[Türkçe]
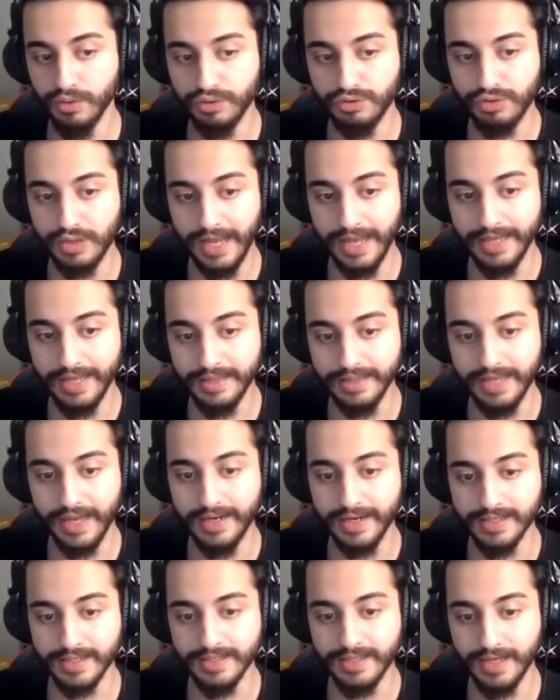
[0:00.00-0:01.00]
3 ile
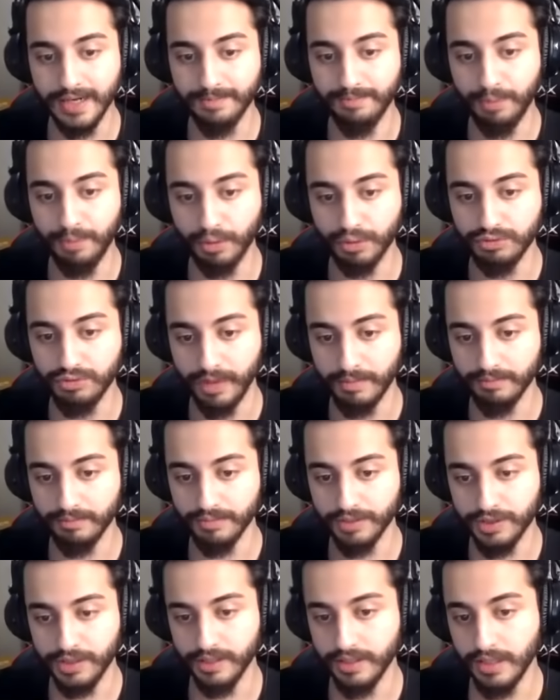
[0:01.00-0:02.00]
Ender yazarak bot
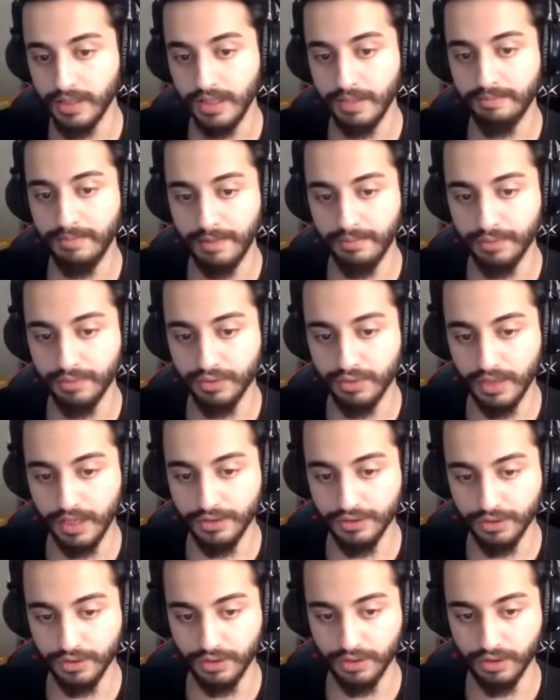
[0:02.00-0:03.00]
yapmışlar. Ben bunu
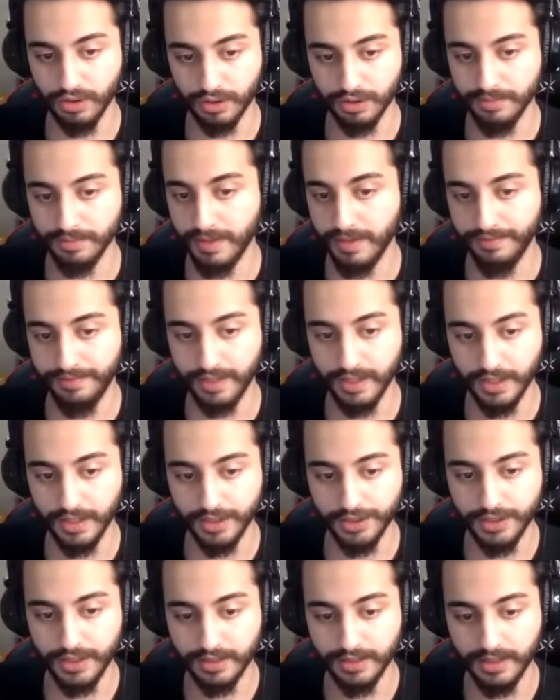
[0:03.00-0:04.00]
daha önce de gördüm
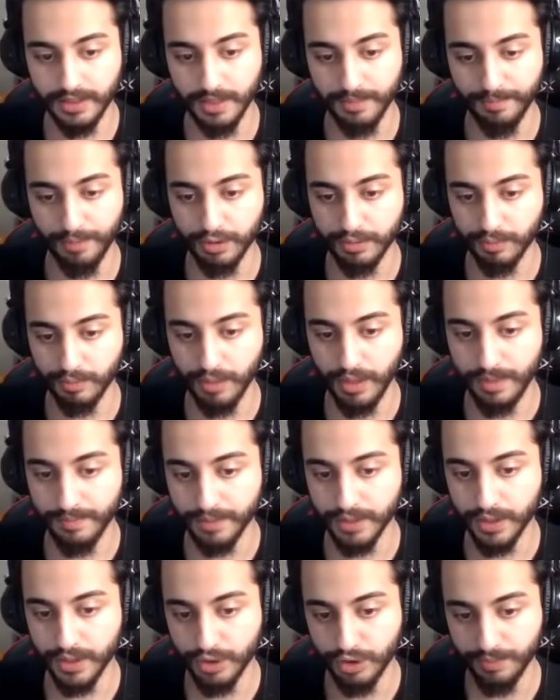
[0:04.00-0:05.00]
defalarca. Hatta bot mu lan bu diye